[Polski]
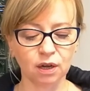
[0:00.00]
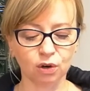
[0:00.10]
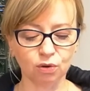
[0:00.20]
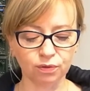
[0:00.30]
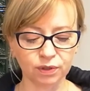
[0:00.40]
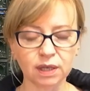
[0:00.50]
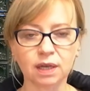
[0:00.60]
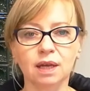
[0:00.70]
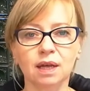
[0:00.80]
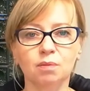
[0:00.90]
równych,
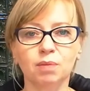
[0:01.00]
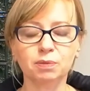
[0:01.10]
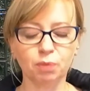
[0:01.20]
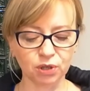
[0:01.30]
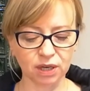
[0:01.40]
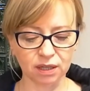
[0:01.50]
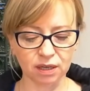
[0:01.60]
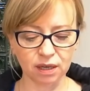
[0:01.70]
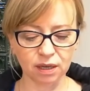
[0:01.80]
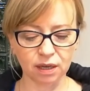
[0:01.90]

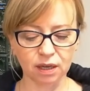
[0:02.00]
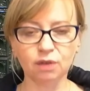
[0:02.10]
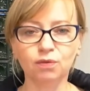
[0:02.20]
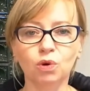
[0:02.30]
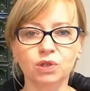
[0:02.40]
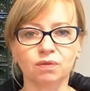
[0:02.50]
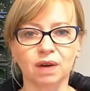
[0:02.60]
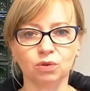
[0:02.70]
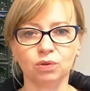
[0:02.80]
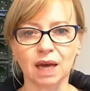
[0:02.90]
bezpośrednich i w
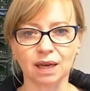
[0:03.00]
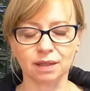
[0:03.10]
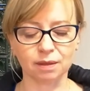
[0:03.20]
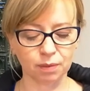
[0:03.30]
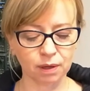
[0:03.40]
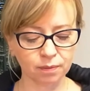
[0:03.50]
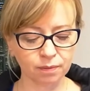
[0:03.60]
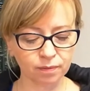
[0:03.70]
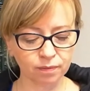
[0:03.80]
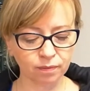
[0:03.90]
głosowaniu tajnym.
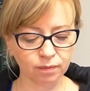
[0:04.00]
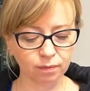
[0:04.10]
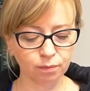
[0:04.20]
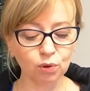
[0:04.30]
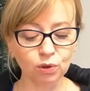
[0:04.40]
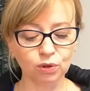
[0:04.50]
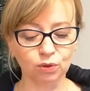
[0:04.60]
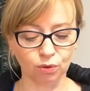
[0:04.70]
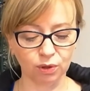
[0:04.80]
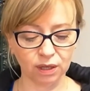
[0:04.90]
Punkt
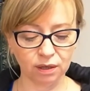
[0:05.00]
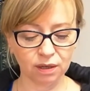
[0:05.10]
drugi.